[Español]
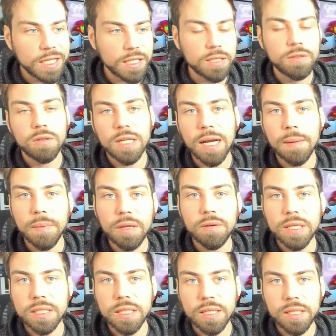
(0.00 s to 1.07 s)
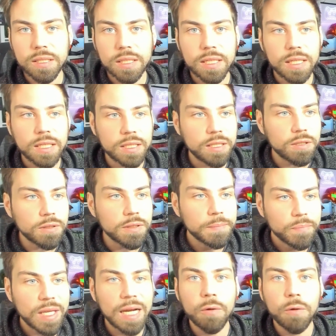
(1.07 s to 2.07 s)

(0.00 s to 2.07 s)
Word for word: Sí que ha sido el camino a seguir, sí que ha sido